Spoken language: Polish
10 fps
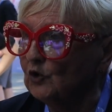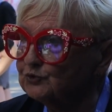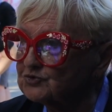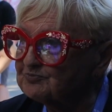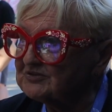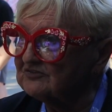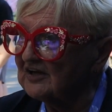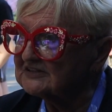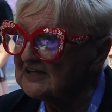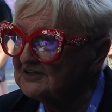Otóż
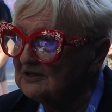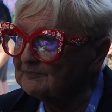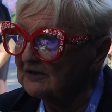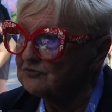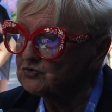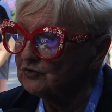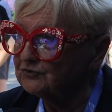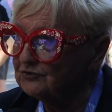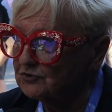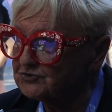przywracanie
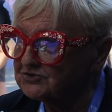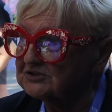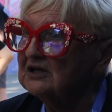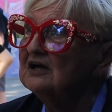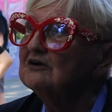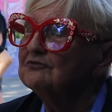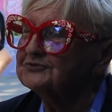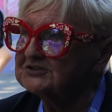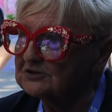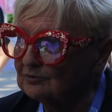praworządności
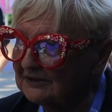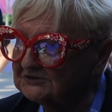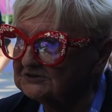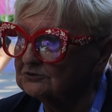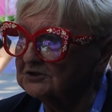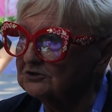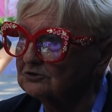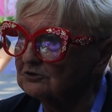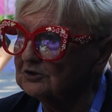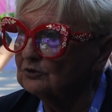w sytuacji, do
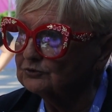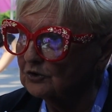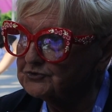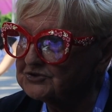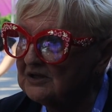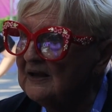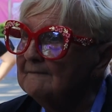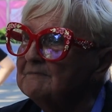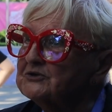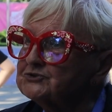kiedy do tego dojdzie,
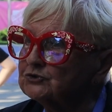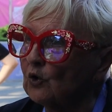będzie